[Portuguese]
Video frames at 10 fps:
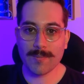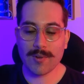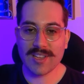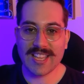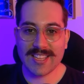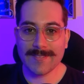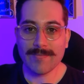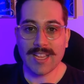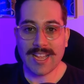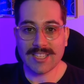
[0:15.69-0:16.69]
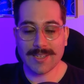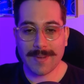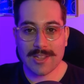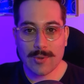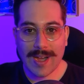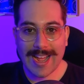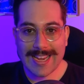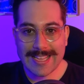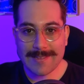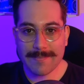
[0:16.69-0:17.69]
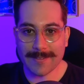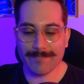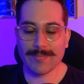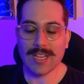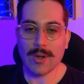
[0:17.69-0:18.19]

plugin chamado Anima.